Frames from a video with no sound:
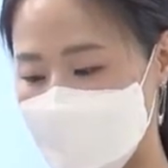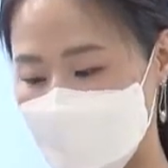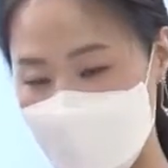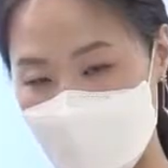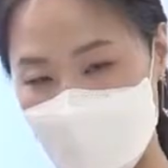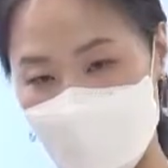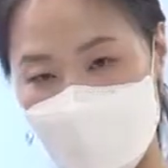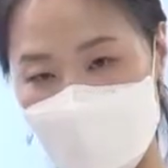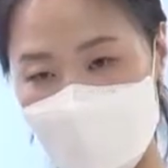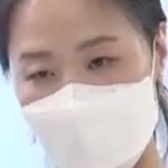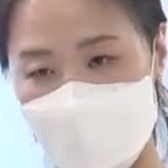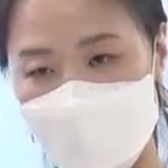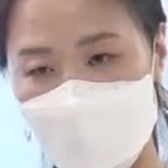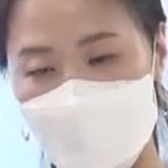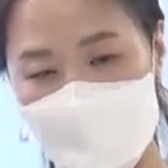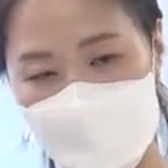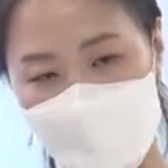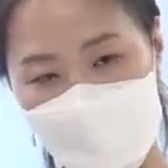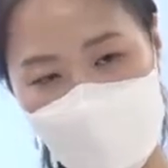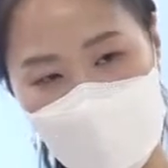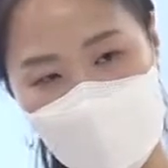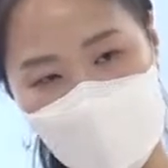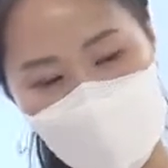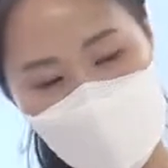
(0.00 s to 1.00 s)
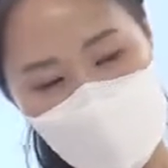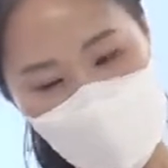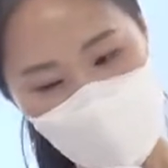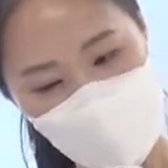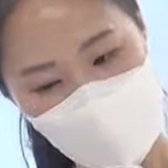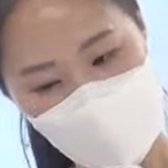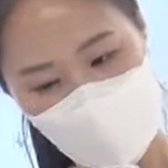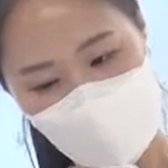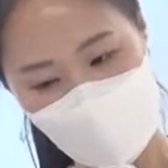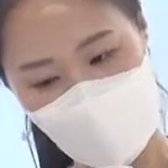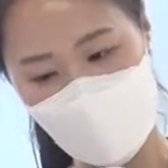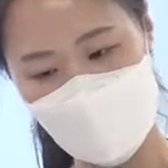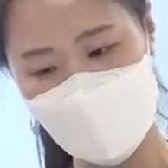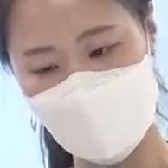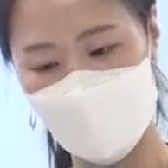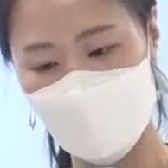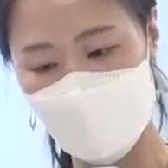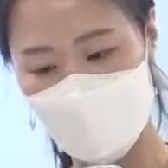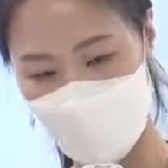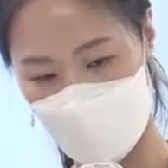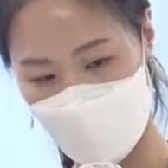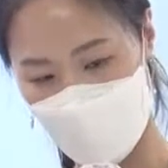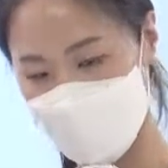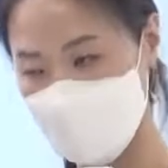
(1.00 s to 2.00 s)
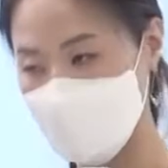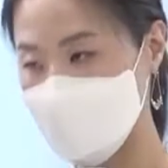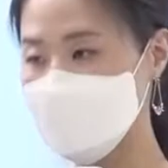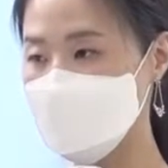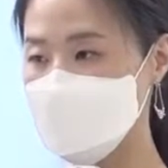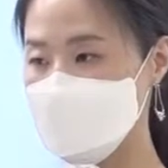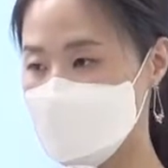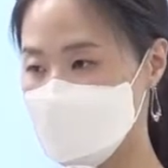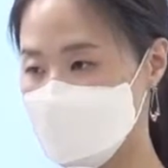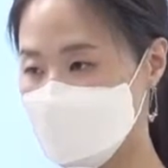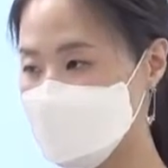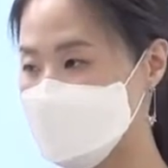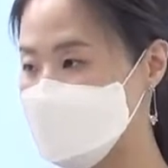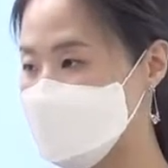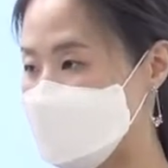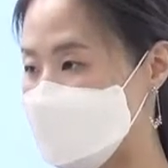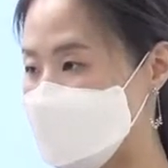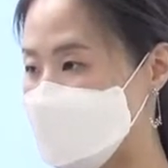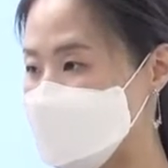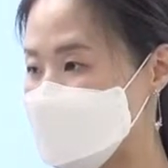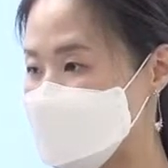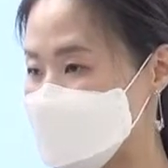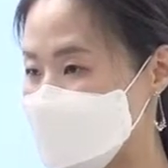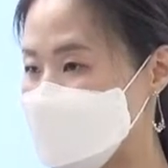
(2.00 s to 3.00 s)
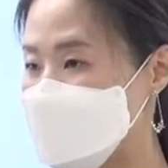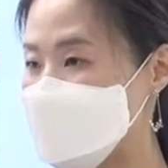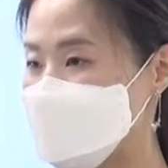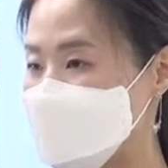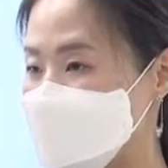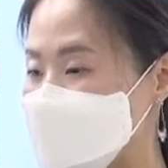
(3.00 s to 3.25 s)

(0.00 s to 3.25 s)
밑에서 빠르게 훑으면서 어디가 좋을까 상황